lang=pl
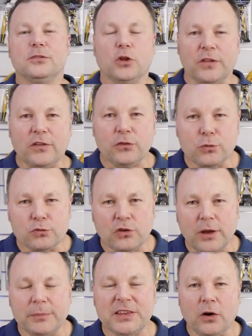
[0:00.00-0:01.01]
Do testu
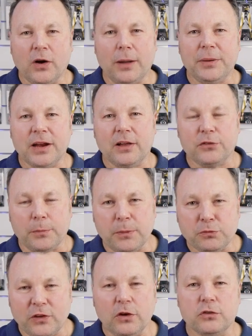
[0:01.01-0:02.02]
użyjemy tego kabelka co
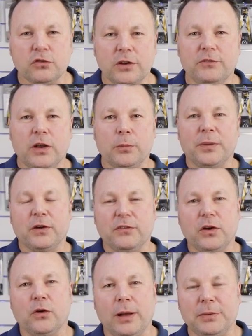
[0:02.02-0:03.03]
poprzednio, czyli
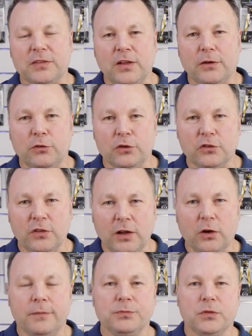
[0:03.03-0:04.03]
wieloparowego kabla
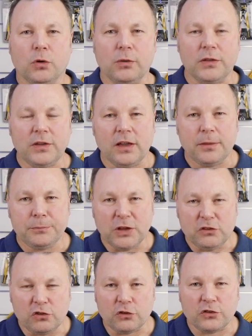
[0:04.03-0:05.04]
telefonicznego, dokładnie
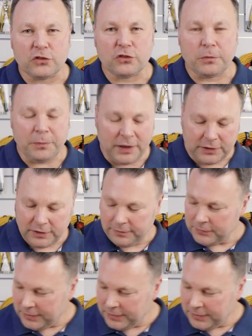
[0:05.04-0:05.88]
53 pary